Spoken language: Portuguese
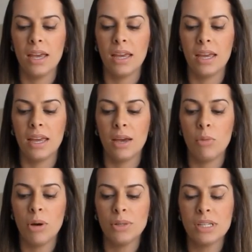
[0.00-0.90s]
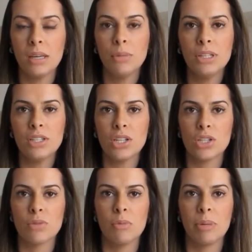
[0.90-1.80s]
É, uma coisa que muita
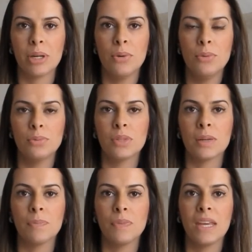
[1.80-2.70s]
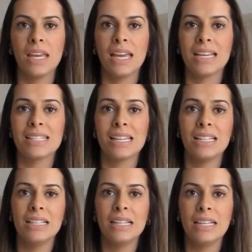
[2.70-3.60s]
gente me pergunta é se a
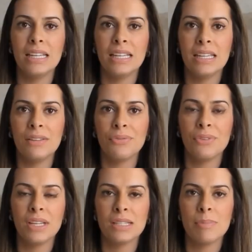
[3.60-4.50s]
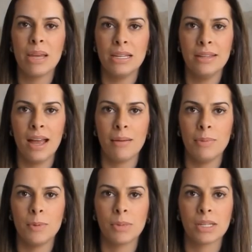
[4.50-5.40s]
Lelê fez
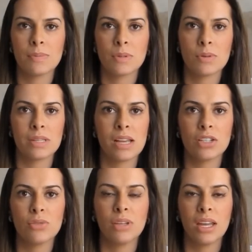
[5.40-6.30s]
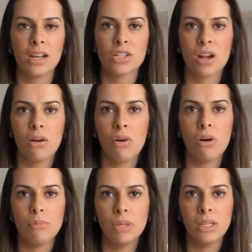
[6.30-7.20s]
BLW, porque as pessoas acham que ela já
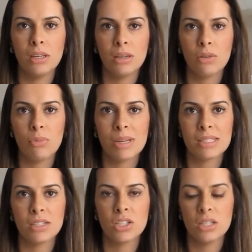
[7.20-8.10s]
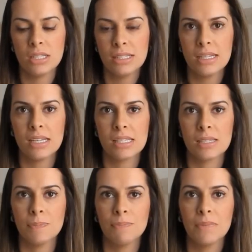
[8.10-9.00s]
come com bastante
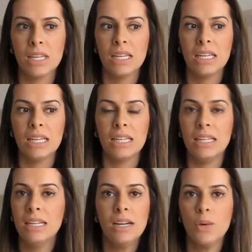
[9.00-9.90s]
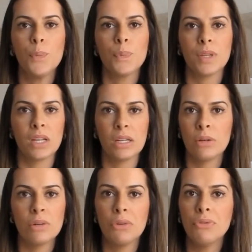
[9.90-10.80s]
destreza. E não,
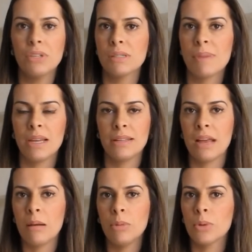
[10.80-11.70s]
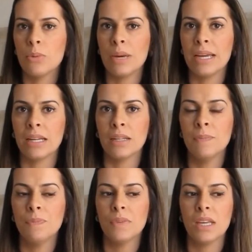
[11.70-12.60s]
eu não fiz BLW com
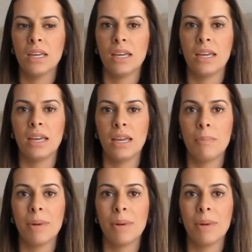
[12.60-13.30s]
ela. É,